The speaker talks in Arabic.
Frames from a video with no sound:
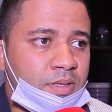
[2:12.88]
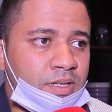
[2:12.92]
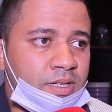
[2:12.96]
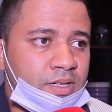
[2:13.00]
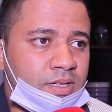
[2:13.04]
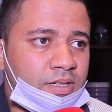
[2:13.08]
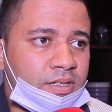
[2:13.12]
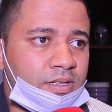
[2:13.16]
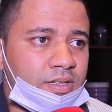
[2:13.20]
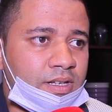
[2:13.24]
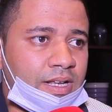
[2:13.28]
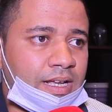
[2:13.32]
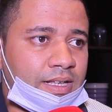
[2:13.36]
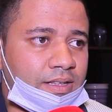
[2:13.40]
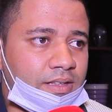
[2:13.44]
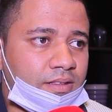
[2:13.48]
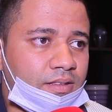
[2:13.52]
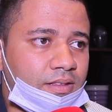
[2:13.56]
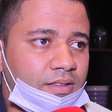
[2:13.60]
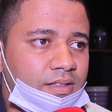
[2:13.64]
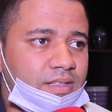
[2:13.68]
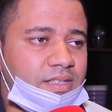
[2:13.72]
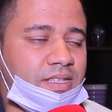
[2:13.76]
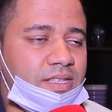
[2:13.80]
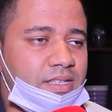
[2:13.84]
على الخط
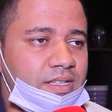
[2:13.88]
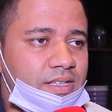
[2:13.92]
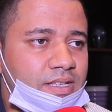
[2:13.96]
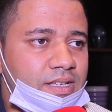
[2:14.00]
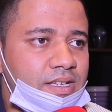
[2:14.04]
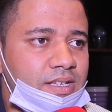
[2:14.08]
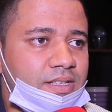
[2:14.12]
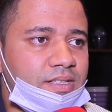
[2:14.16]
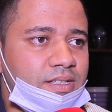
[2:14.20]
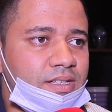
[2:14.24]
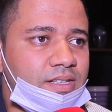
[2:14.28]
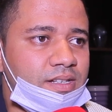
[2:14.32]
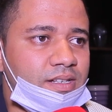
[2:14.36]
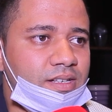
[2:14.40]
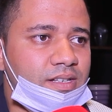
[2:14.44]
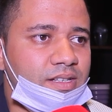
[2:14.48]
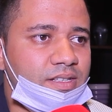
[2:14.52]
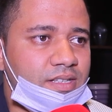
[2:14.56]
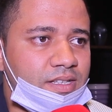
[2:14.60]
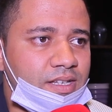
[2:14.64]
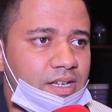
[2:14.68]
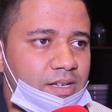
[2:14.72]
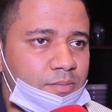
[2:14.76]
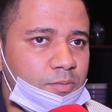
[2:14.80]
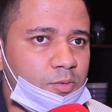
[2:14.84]
السياسي اللي
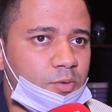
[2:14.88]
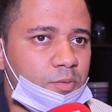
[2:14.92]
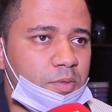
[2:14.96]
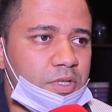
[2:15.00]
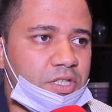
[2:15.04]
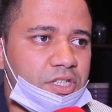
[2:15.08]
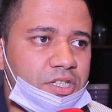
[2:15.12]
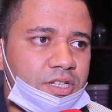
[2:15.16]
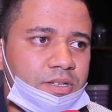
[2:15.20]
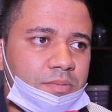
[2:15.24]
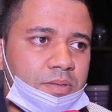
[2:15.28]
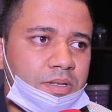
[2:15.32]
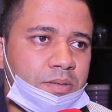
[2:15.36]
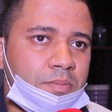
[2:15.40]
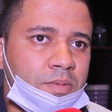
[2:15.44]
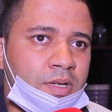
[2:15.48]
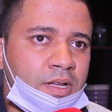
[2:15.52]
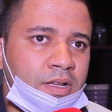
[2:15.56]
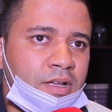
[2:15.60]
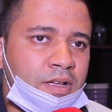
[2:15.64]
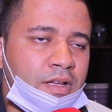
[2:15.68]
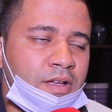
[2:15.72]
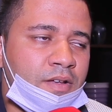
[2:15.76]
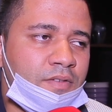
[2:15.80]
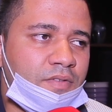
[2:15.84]
تيامنوا به الشباب
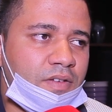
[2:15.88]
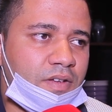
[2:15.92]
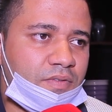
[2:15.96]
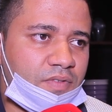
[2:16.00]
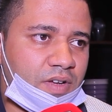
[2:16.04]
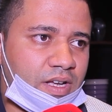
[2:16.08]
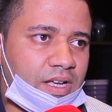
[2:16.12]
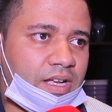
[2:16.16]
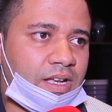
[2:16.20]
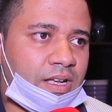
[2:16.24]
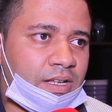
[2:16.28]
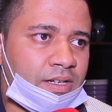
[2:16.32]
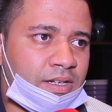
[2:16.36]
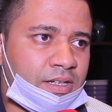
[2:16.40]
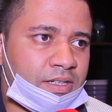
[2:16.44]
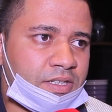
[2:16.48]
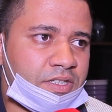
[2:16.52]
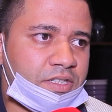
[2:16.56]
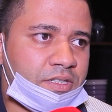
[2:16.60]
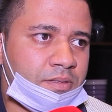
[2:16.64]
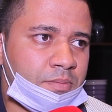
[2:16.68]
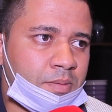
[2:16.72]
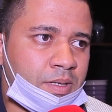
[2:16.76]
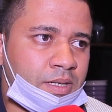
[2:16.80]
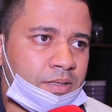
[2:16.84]
ففك
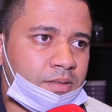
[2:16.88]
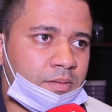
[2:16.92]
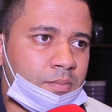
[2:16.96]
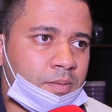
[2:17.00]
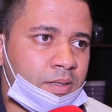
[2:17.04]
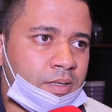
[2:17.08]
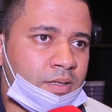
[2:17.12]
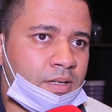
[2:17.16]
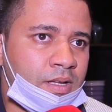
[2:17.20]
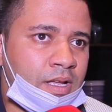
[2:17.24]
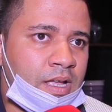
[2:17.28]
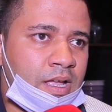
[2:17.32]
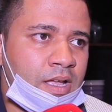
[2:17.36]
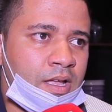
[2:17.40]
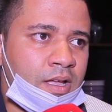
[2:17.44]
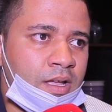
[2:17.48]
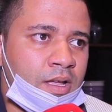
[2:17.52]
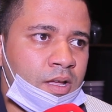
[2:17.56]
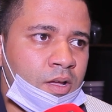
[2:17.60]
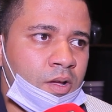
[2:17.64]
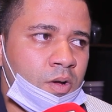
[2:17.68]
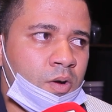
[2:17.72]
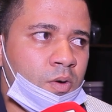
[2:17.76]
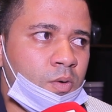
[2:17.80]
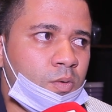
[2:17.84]
الارتباط به
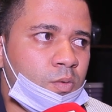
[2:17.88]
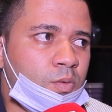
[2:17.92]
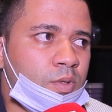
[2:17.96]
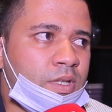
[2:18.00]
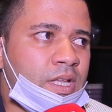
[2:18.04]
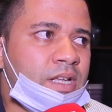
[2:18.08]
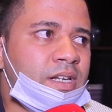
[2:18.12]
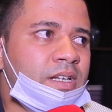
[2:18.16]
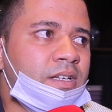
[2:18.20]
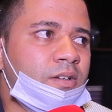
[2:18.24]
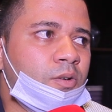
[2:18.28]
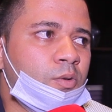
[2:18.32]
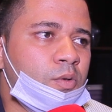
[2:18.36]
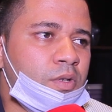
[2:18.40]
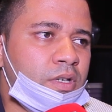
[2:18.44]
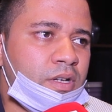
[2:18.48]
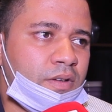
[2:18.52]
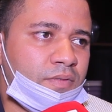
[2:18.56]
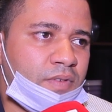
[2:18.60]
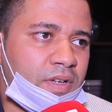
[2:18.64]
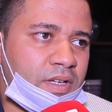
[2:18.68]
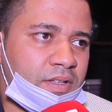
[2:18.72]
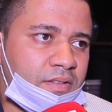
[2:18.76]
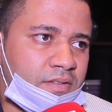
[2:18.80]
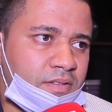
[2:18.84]
ولذلك قلنا
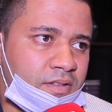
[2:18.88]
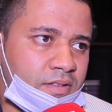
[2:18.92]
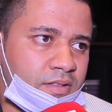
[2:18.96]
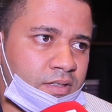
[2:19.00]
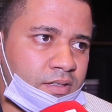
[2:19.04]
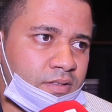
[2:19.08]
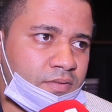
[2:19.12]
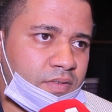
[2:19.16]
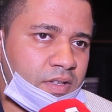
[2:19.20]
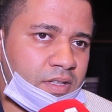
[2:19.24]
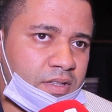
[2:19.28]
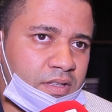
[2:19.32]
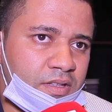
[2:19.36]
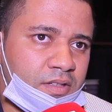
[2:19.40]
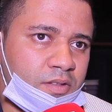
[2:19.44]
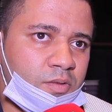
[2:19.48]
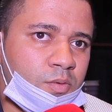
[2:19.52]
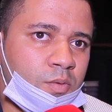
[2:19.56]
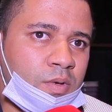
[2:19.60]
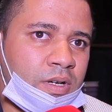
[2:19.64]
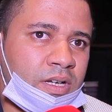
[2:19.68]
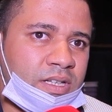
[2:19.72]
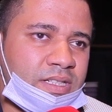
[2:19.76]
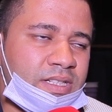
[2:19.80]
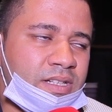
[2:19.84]
في هاد في هاد
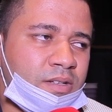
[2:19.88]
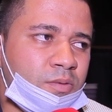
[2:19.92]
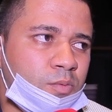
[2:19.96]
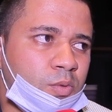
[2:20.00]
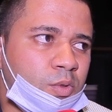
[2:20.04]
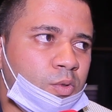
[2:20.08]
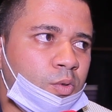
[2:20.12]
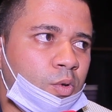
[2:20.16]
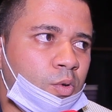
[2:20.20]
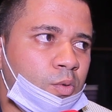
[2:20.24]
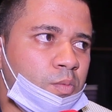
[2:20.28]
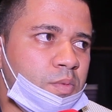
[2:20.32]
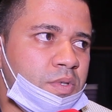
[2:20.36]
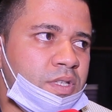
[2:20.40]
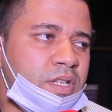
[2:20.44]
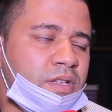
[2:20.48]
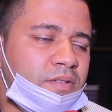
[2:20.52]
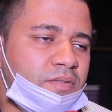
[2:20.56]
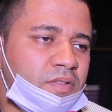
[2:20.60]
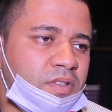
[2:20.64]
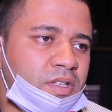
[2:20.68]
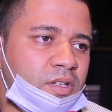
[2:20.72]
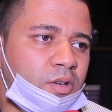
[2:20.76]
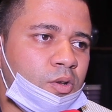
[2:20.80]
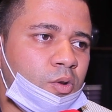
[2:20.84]
الندوه خصنا نوضحوا
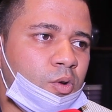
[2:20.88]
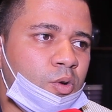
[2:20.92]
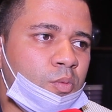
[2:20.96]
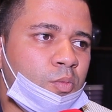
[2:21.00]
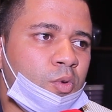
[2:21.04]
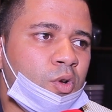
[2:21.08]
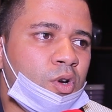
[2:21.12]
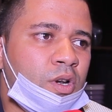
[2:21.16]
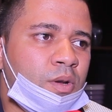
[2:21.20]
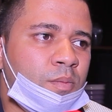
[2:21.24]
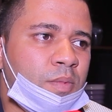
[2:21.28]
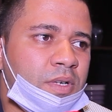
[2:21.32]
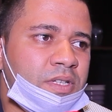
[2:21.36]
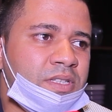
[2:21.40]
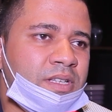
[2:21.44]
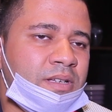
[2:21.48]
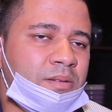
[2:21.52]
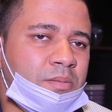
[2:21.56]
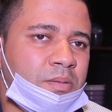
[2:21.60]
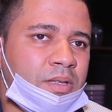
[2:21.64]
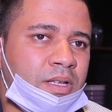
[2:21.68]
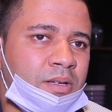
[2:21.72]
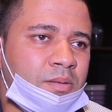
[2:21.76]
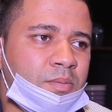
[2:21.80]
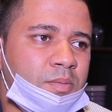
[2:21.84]
بزاف ديال الامور
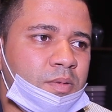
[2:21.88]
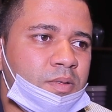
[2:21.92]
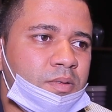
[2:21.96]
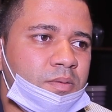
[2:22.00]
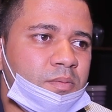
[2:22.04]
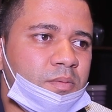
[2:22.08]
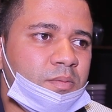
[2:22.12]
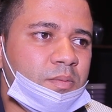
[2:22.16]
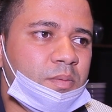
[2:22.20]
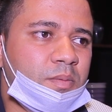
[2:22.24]
المرتبطه